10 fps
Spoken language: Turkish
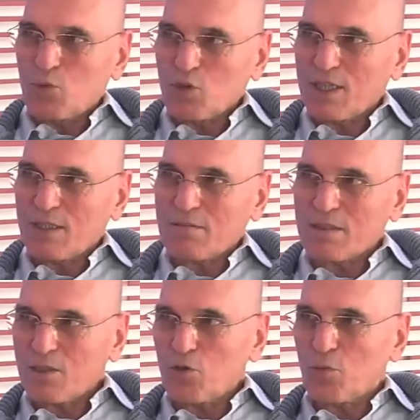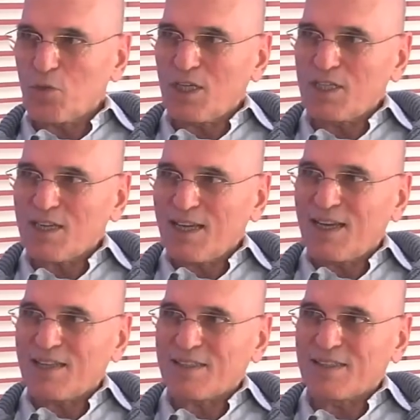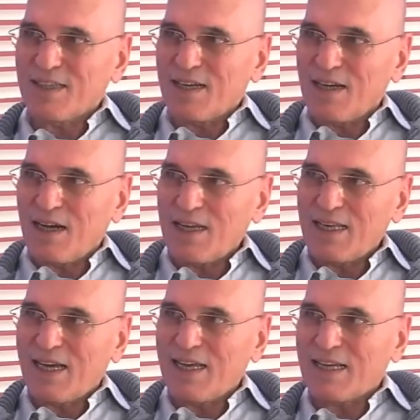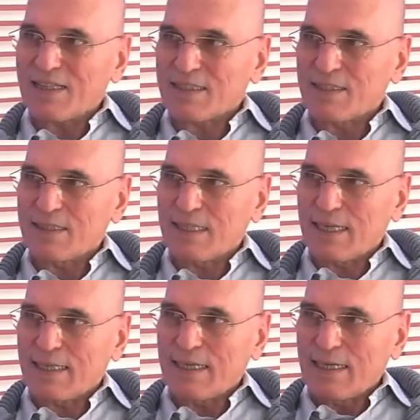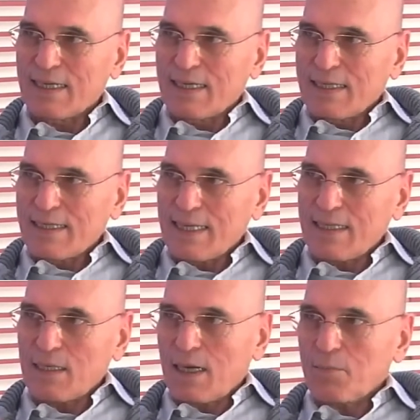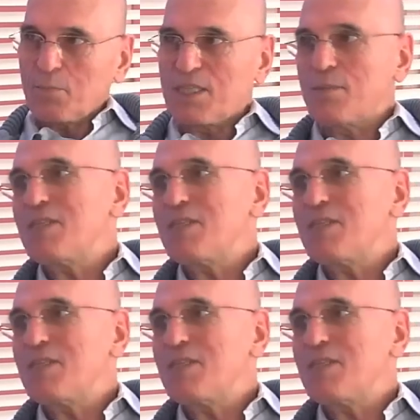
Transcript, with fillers: burada sanıyorum böyle iş hayatında, aile hayatından değil de hani bizim